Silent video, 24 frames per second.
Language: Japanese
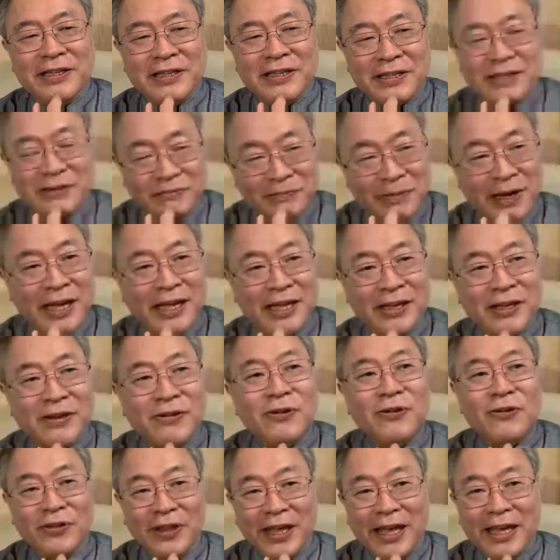まあ、以
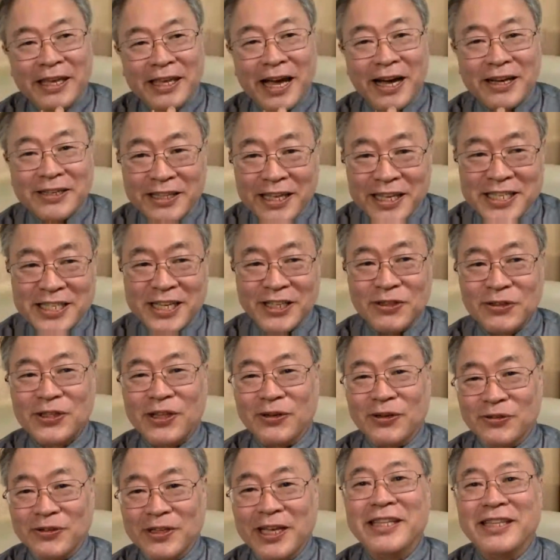降ね、100点しか取った
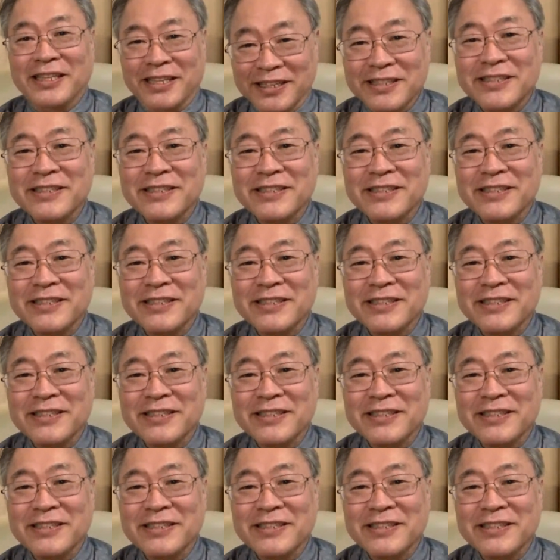ことないんで